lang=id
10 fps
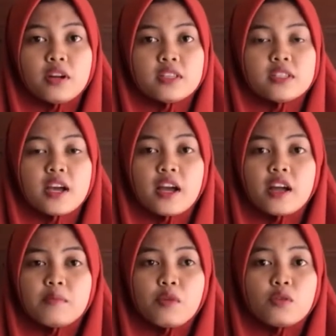
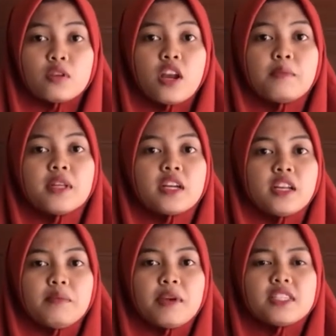sedangkan produk dalam
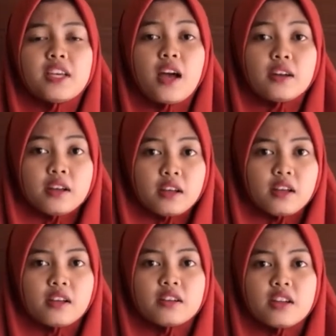negeri masih ada
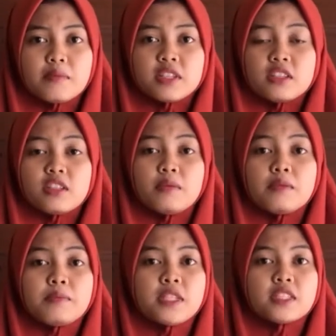dan masih bisa